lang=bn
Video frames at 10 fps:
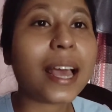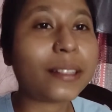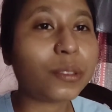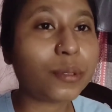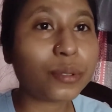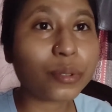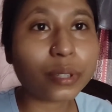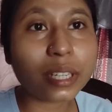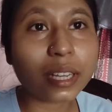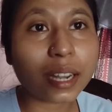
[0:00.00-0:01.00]
এত
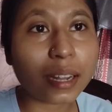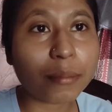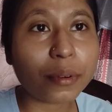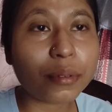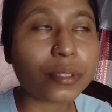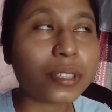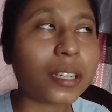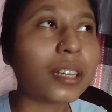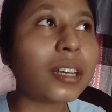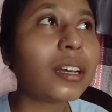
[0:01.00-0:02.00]
শরীর খারাপ কর চলছে